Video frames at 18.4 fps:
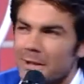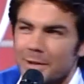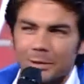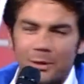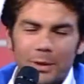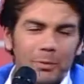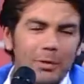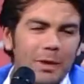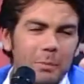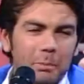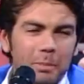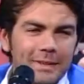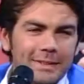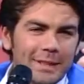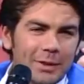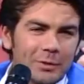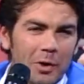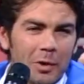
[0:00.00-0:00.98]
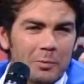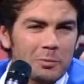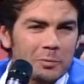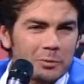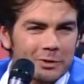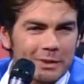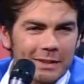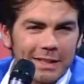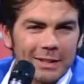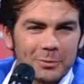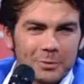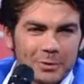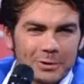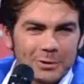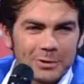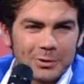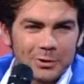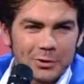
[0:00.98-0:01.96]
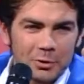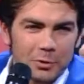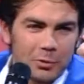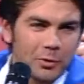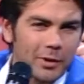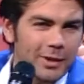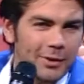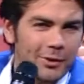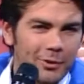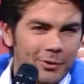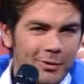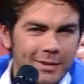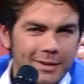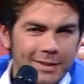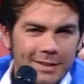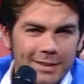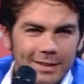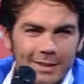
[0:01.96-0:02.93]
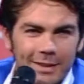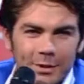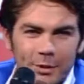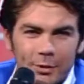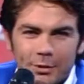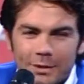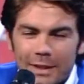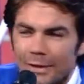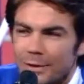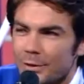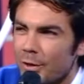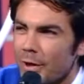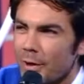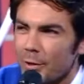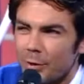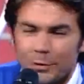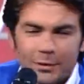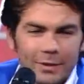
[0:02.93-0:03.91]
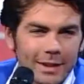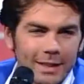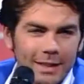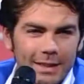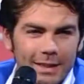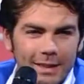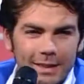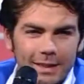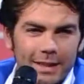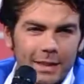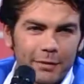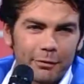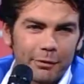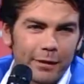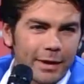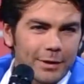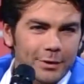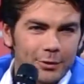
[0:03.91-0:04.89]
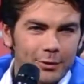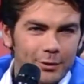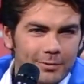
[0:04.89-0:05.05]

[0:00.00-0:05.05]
Diciamo che ho apprezzato la musica di questo signore, non, eh, non tanto la lotta che, che, ha fatto.